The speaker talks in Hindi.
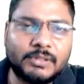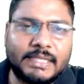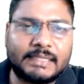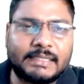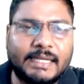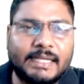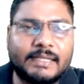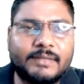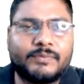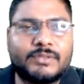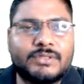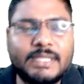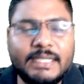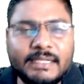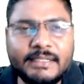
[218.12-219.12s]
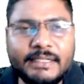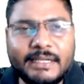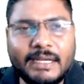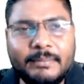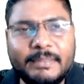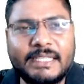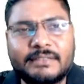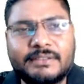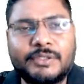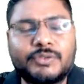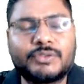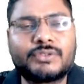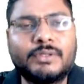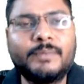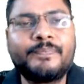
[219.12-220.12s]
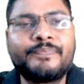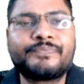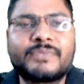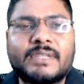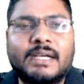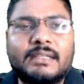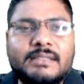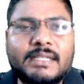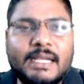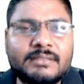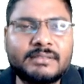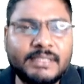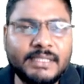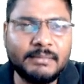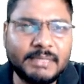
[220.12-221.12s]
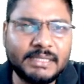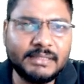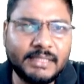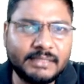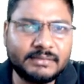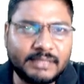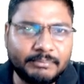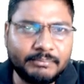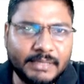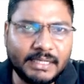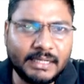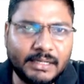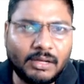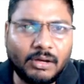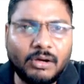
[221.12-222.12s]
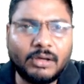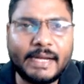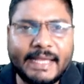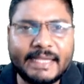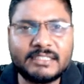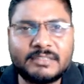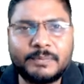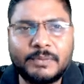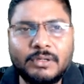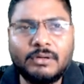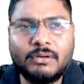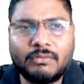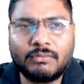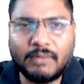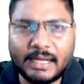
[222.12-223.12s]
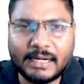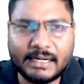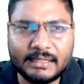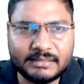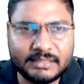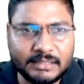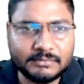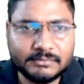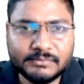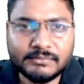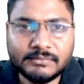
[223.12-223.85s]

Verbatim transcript: हो जाता है तो चलिए डिटेल में देखते हैं दोस्तों अंतर्राष्ट्रीय मंदिर सम्मेलन और एक्सपो वाराणसी